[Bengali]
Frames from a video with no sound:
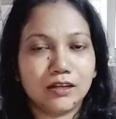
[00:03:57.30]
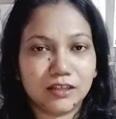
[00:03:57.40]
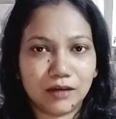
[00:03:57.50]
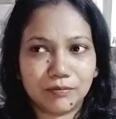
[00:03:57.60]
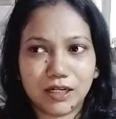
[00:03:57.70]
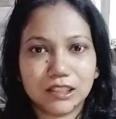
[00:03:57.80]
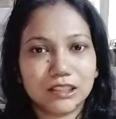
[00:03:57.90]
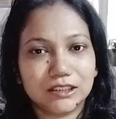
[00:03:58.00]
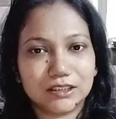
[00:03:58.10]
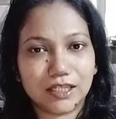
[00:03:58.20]
নাম্বার
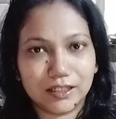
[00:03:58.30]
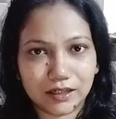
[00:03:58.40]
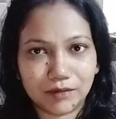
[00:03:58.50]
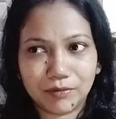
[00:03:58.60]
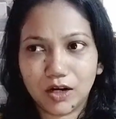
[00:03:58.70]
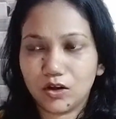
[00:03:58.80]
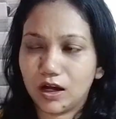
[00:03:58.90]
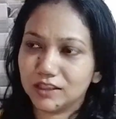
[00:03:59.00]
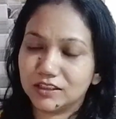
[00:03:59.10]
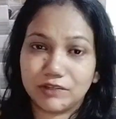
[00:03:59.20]
দিতে চাইলে নাম্বার
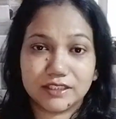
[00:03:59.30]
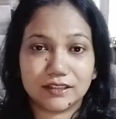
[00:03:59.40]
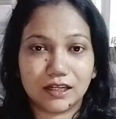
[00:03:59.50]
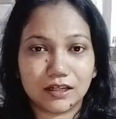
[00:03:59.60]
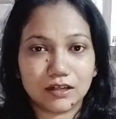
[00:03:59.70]
আদারওয়াইজ তার